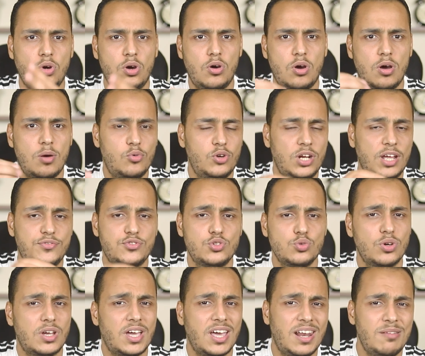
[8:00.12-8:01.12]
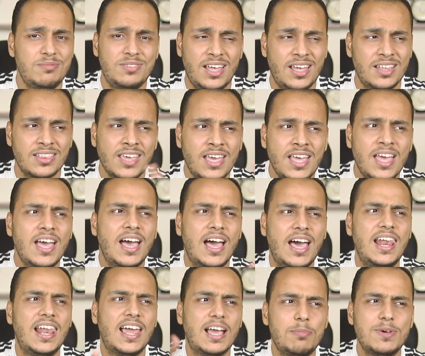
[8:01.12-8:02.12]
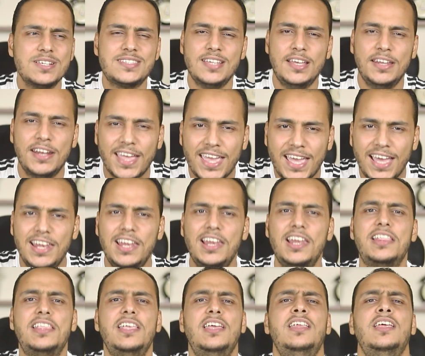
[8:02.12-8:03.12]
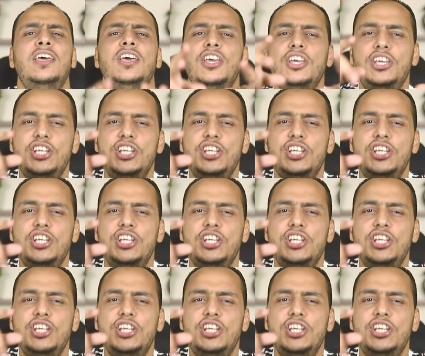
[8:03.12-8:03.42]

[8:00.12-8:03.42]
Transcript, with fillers: وهو أبو نفسه والكلام ده قال لك بس احنا نخلي الاثنين